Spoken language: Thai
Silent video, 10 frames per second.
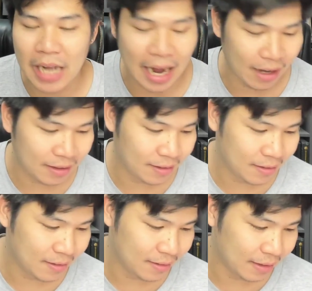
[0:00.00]
จะ
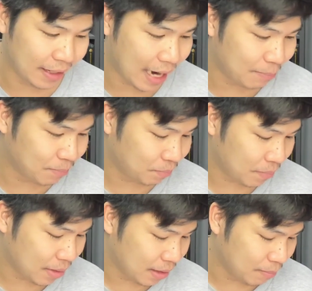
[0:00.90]
นะครับ
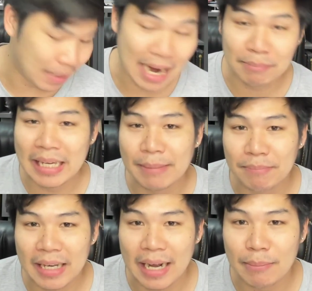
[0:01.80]
มาทำคลิป
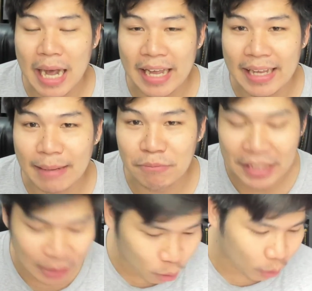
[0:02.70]
นะครับให้ FC
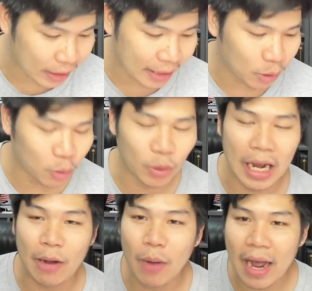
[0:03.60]
ทุกคนได้ดู
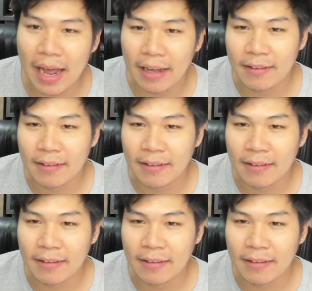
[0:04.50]
นะ ว่า